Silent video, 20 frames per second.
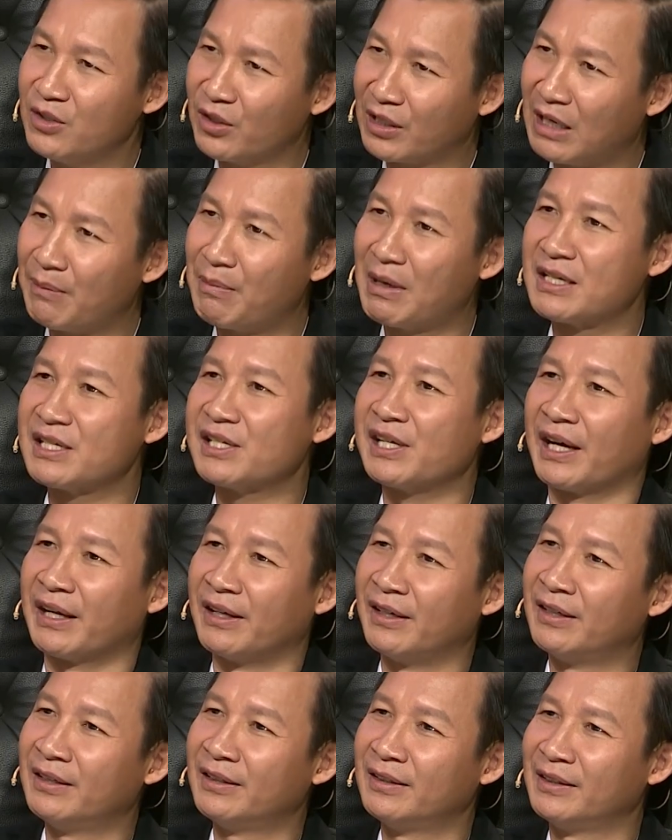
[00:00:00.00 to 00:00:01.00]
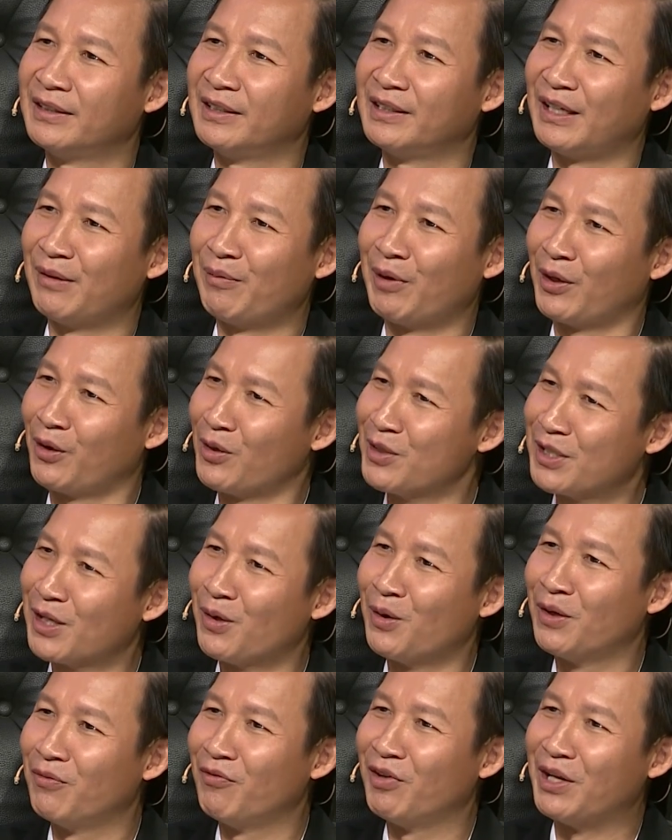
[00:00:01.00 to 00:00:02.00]
cho các bạn trẻ nữa em hãy nói sâu
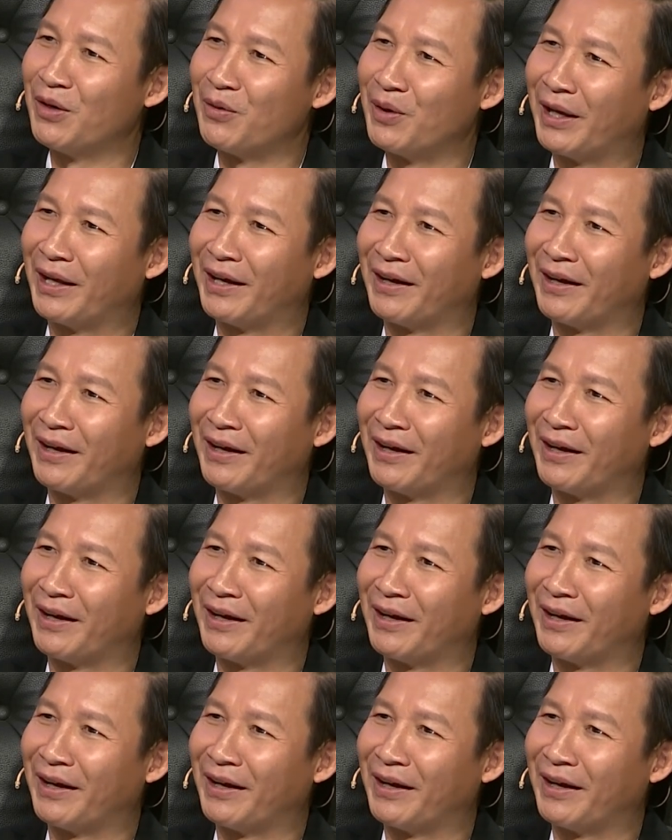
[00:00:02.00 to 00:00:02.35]
hơn về điều này